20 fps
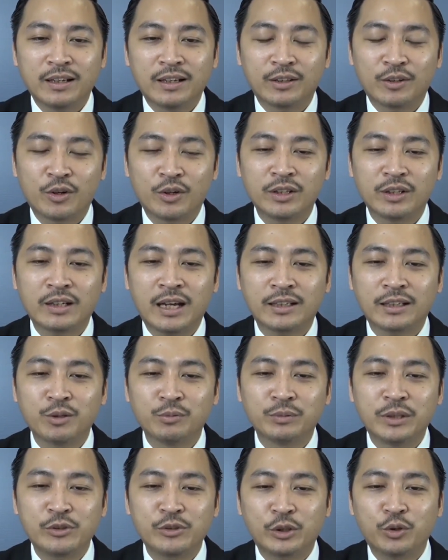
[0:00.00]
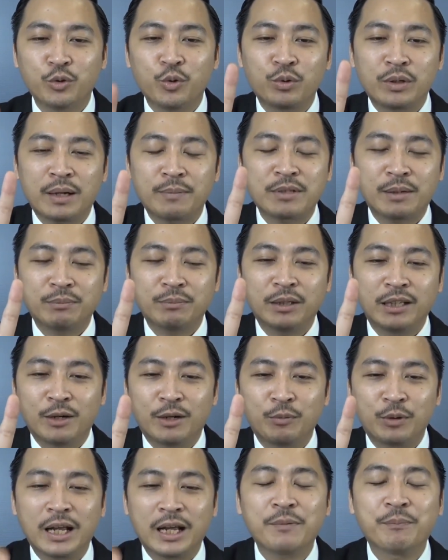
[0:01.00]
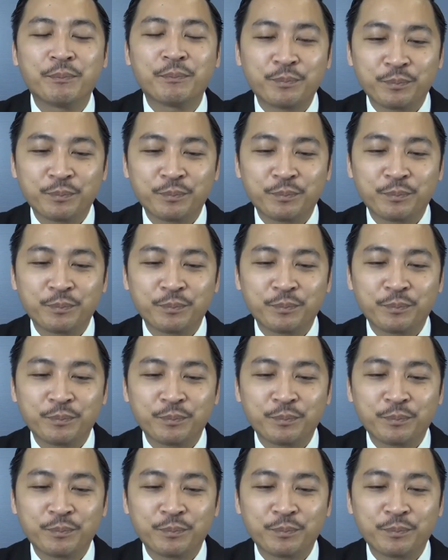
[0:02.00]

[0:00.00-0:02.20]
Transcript: có những anh công ty doanh thu 500 tỷ đồng một năm